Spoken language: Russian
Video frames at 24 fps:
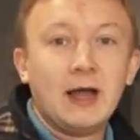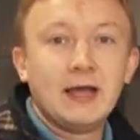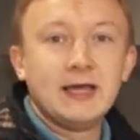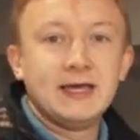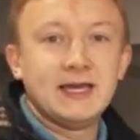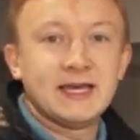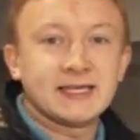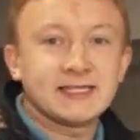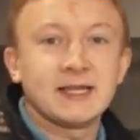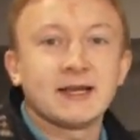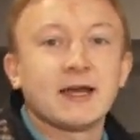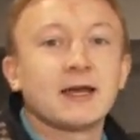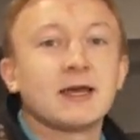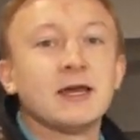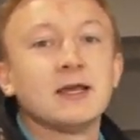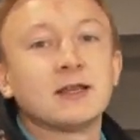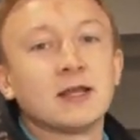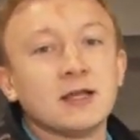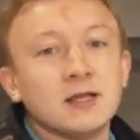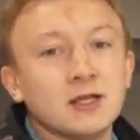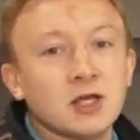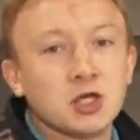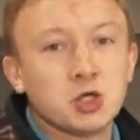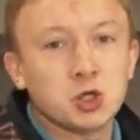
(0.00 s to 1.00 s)
Если какие-то
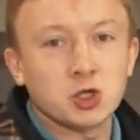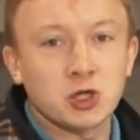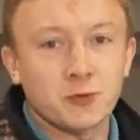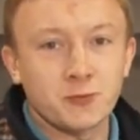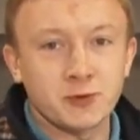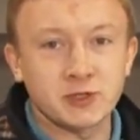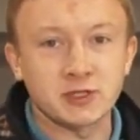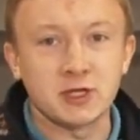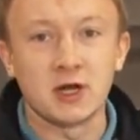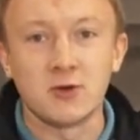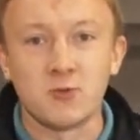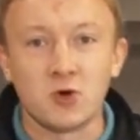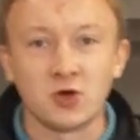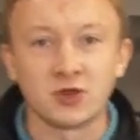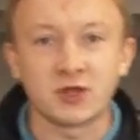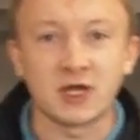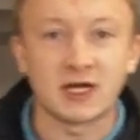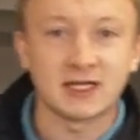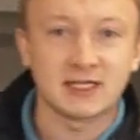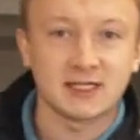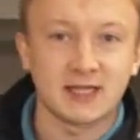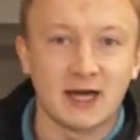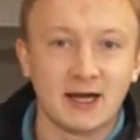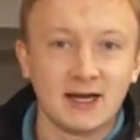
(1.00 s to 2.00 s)
недочеты после ремонта
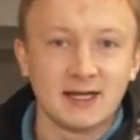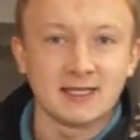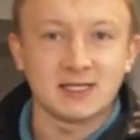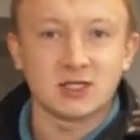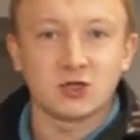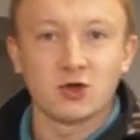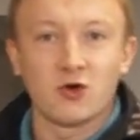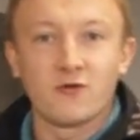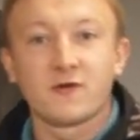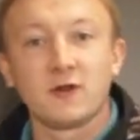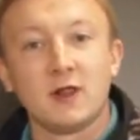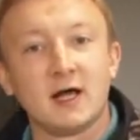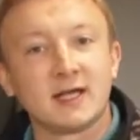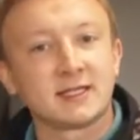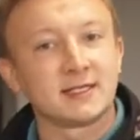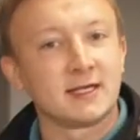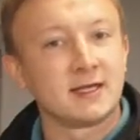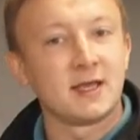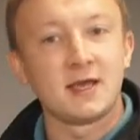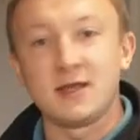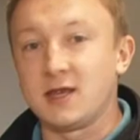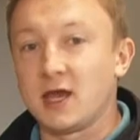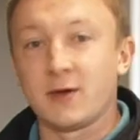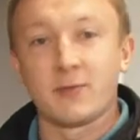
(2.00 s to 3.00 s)
остались, то в глаз
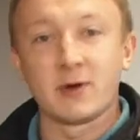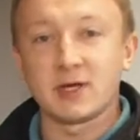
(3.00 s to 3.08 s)
они не